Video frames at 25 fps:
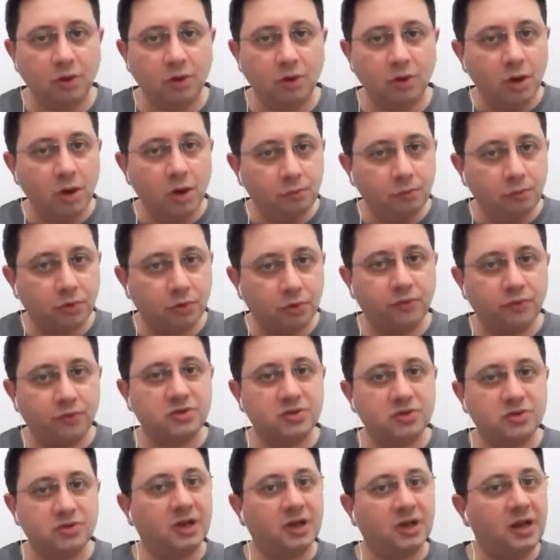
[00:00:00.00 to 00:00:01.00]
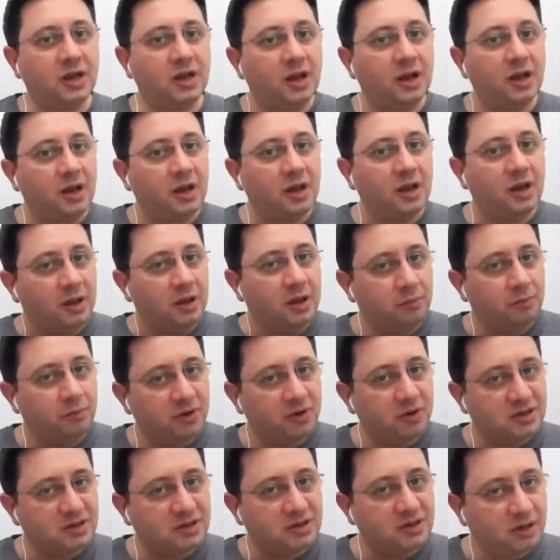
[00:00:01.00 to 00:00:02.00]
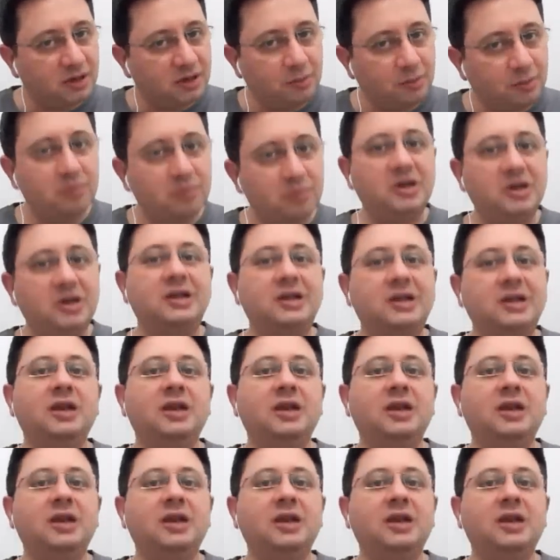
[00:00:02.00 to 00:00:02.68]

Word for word: Profesyonel Birleşik Arap Emirlikleri ve